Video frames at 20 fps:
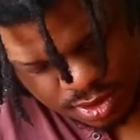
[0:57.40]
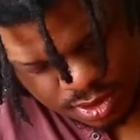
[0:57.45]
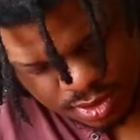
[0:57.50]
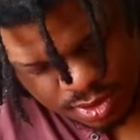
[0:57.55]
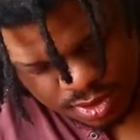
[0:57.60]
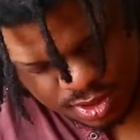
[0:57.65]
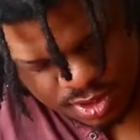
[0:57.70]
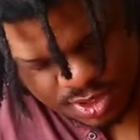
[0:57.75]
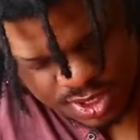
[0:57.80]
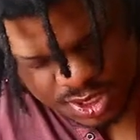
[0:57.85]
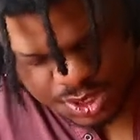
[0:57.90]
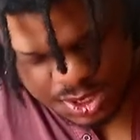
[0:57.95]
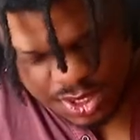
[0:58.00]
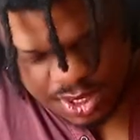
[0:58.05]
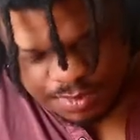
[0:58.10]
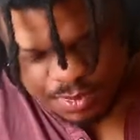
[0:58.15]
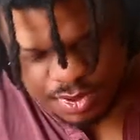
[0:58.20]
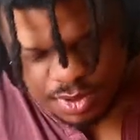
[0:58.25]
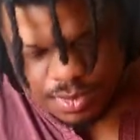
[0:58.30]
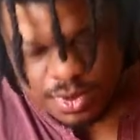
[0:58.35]
de détacher
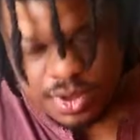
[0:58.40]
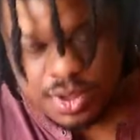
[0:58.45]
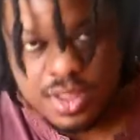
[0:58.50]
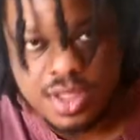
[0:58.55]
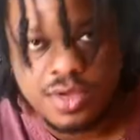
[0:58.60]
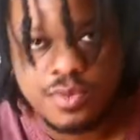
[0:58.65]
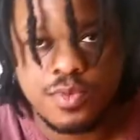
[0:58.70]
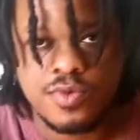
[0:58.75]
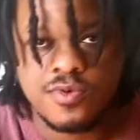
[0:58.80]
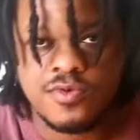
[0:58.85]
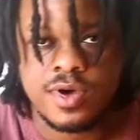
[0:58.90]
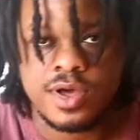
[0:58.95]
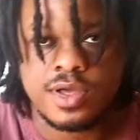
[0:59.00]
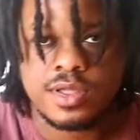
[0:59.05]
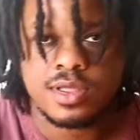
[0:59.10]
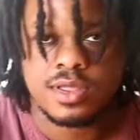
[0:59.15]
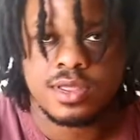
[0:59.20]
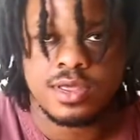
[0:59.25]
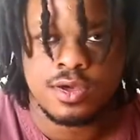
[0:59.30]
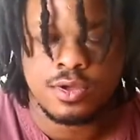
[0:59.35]
rapidement et de pouvoir
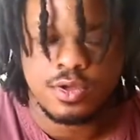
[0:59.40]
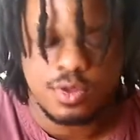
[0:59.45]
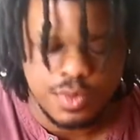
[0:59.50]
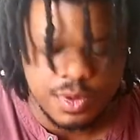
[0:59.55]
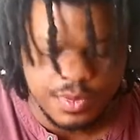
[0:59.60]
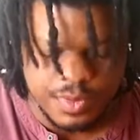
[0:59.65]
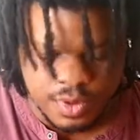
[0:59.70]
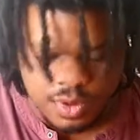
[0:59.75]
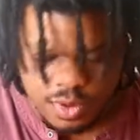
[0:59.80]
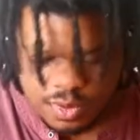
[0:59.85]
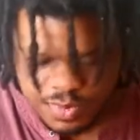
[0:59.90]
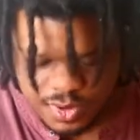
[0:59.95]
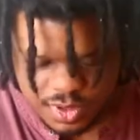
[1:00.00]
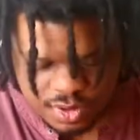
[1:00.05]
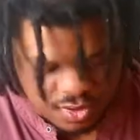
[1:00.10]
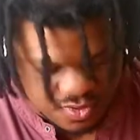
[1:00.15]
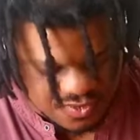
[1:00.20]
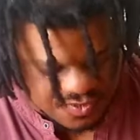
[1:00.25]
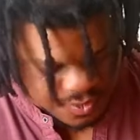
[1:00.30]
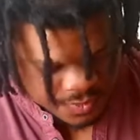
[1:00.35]
directement prendre une
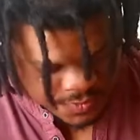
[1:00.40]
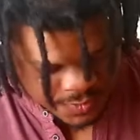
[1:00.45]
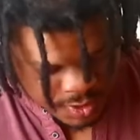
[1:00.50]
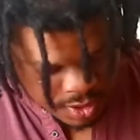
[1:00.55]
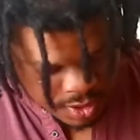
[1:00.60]
prise de vue.